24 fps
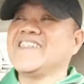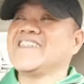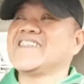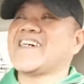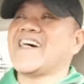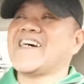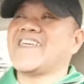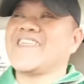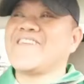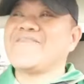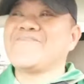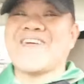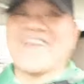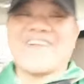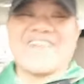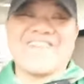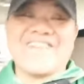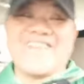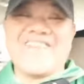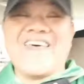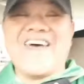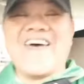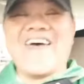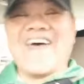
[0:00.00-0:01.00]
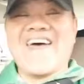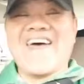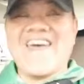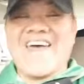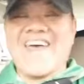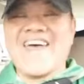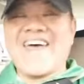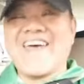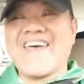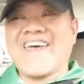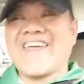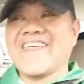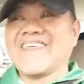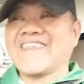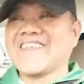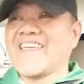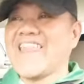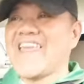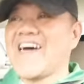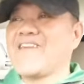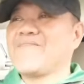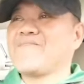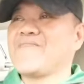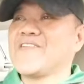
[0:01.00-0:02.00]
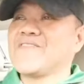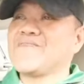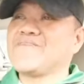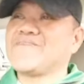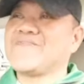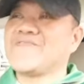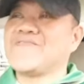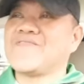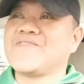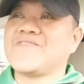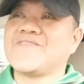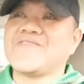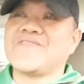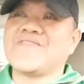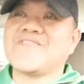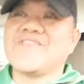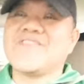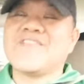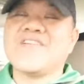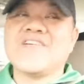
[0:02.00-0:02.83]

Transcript: sana meron na salamat po